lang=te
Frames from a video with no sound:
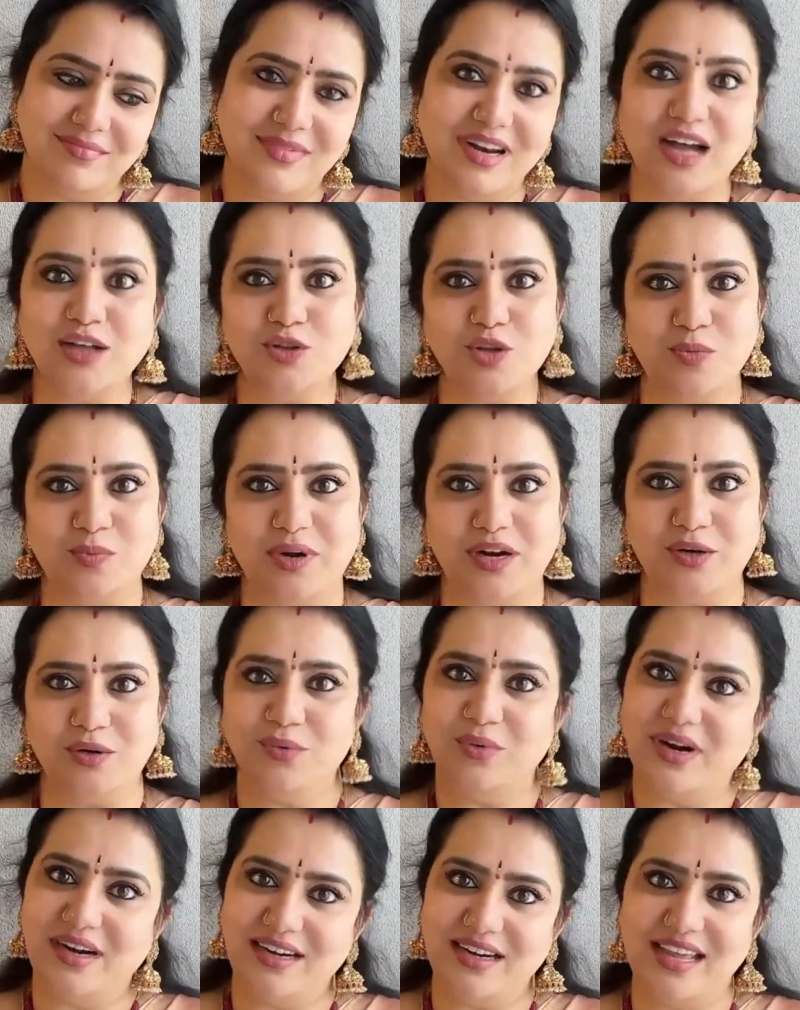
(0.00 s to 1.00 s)
నాతో
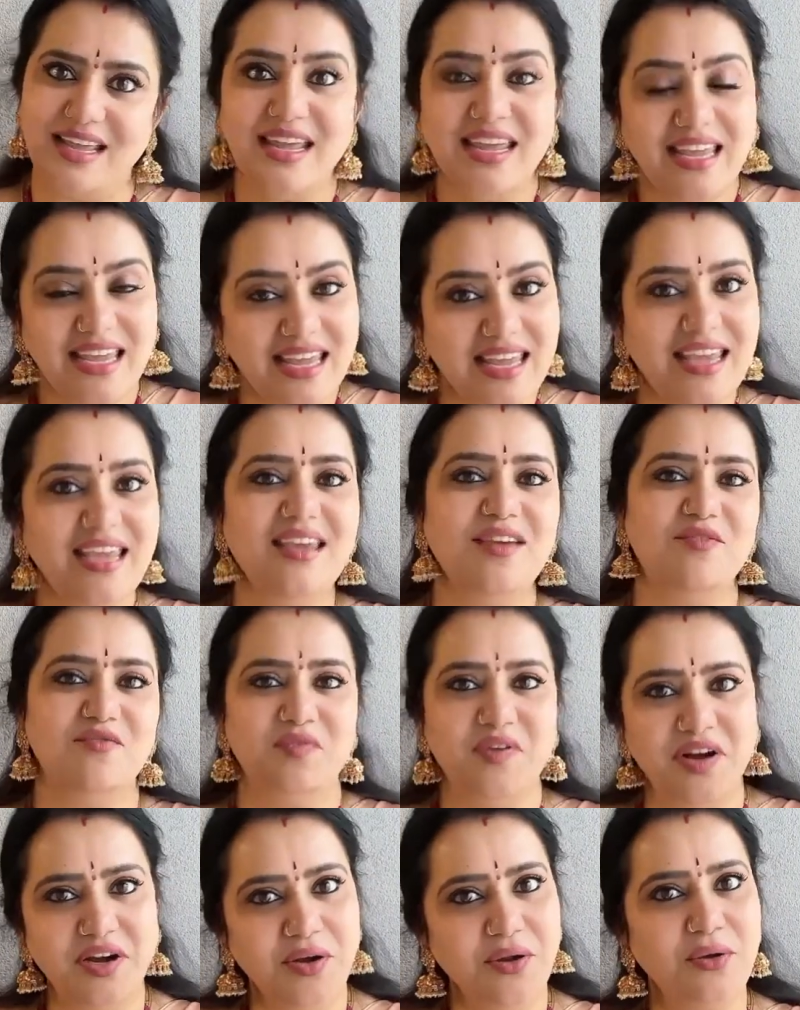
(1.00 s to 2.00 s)
పాటు అంటే ఈ
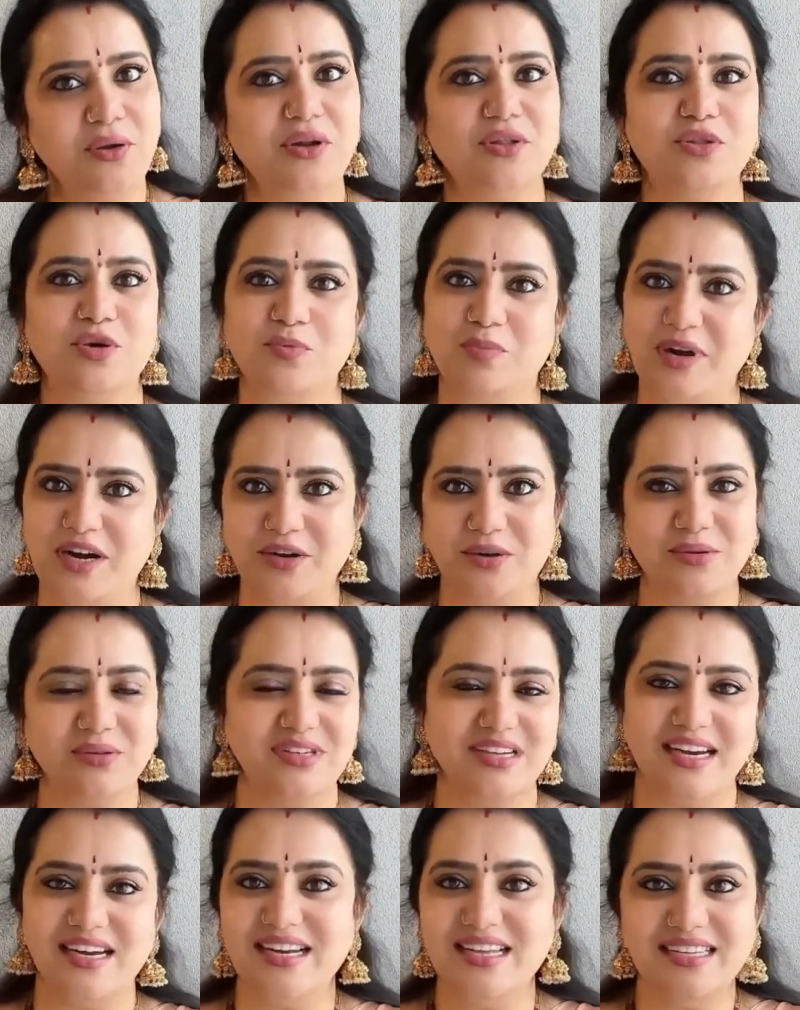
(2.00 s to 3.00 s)
వీడియోలతో పాటు
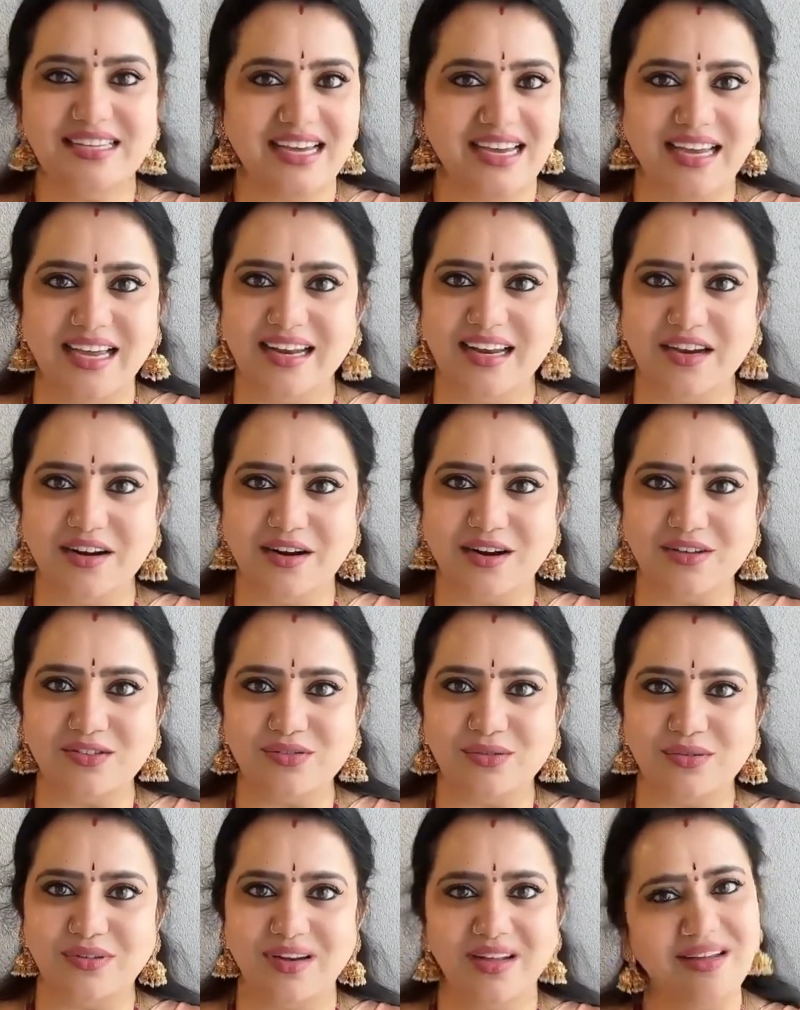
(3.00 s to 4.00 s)
జర్నీ చేయాలని
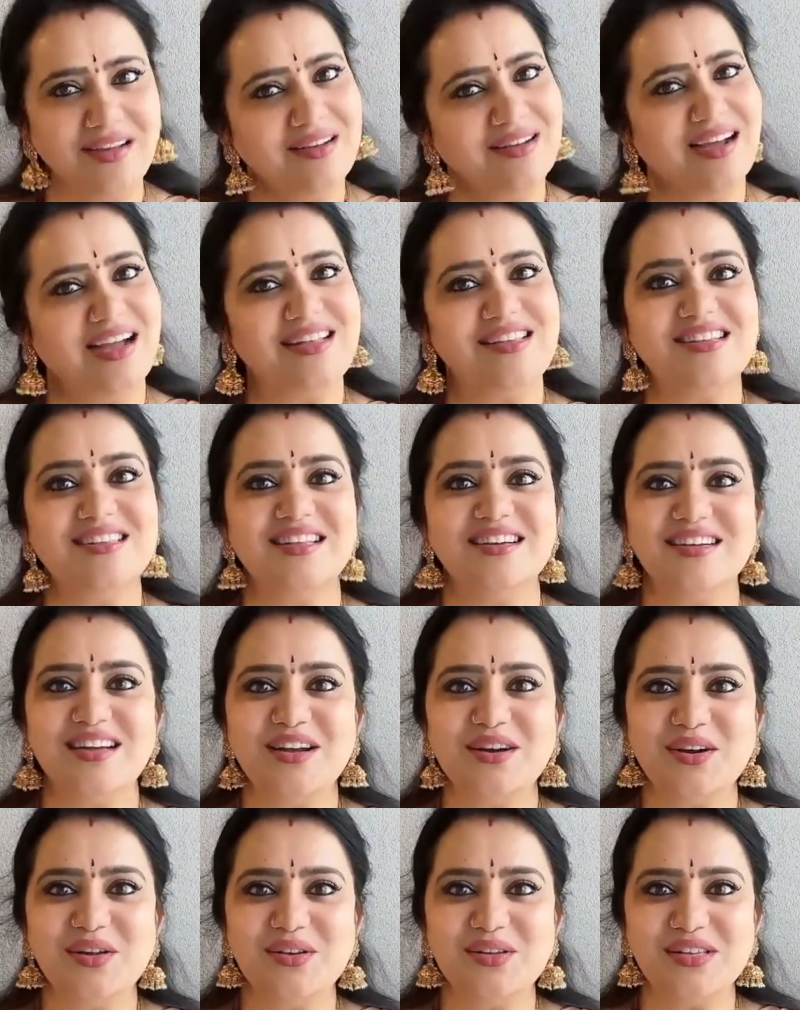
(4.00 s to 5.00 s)
రాసుంటే
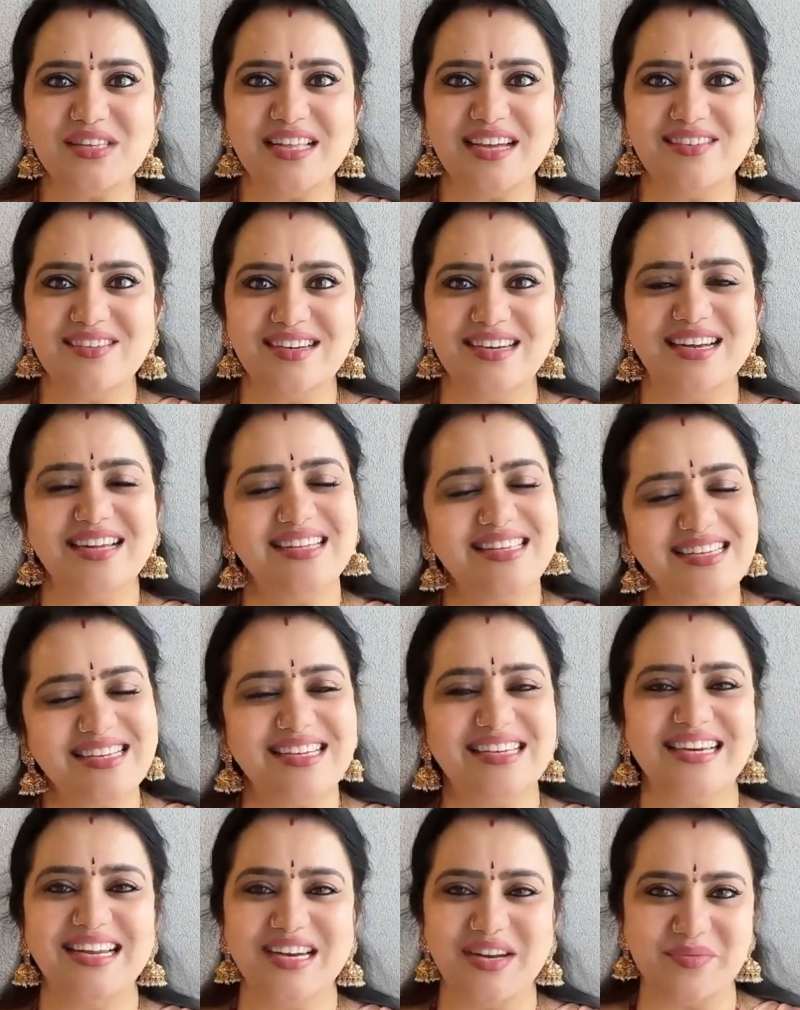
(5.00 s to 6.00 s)
ఖచ్చితంగా కలుస్తామన్న
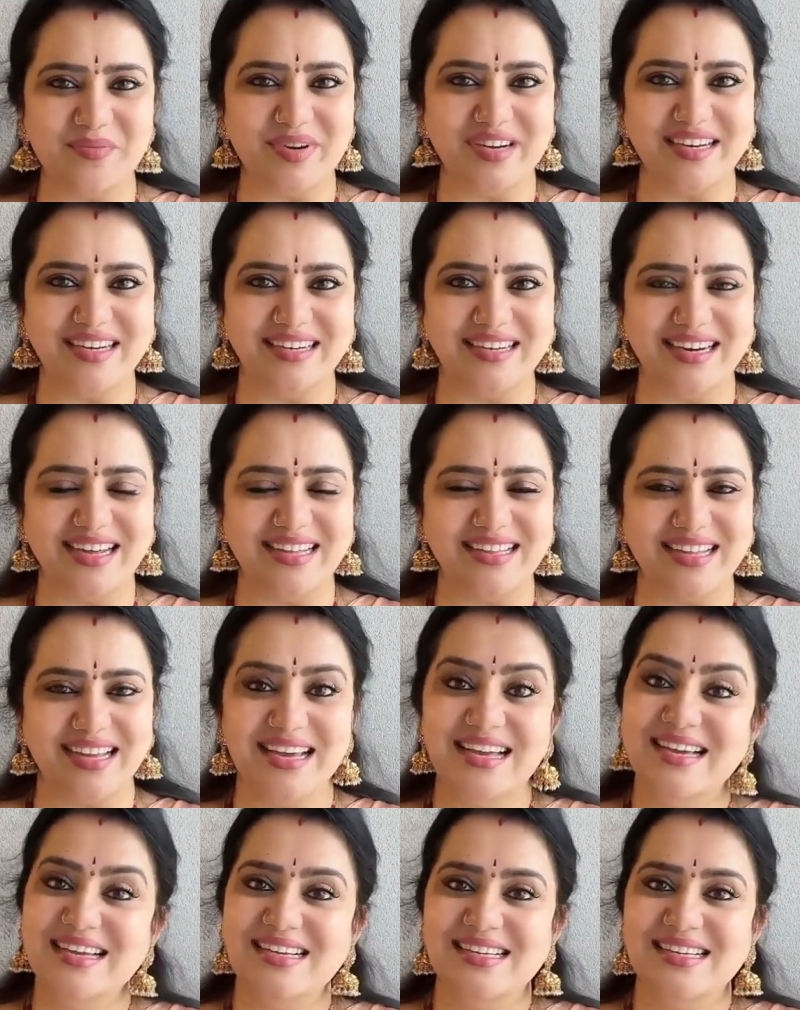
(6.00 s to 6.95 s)
చిన్న నమ్మకం నాది